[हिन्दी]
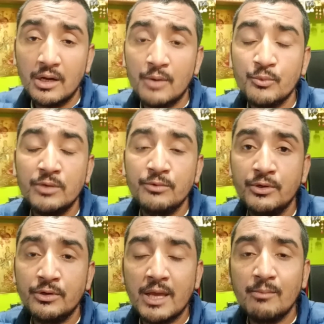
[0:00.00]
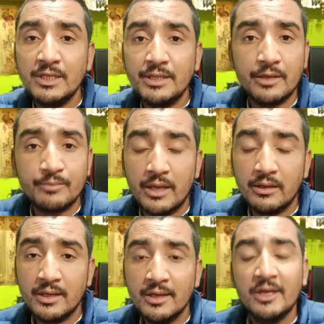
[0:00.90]
आप मेरी वीडियो टाइमली देख
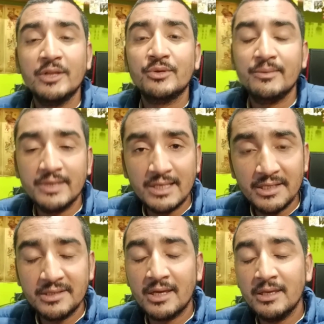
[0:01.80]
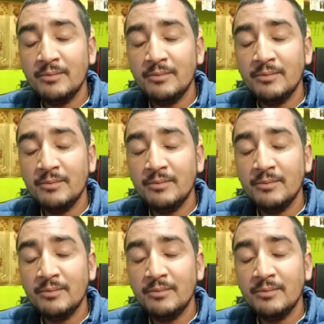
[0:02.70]
पाएंगे तो अभी के लिए इतना